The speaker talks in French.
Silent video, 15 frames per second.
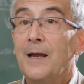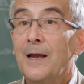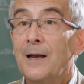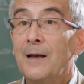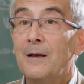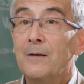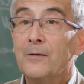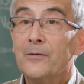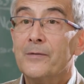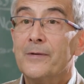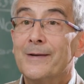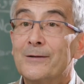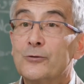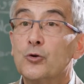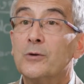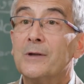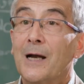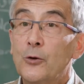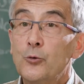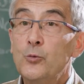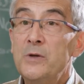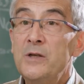elles, se
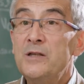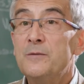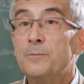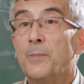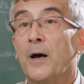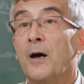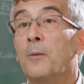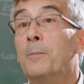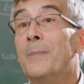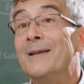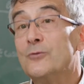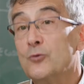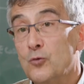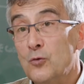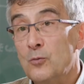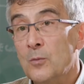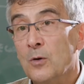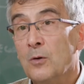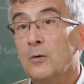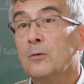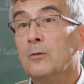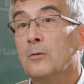traduisent par un
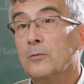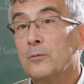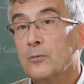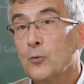basculement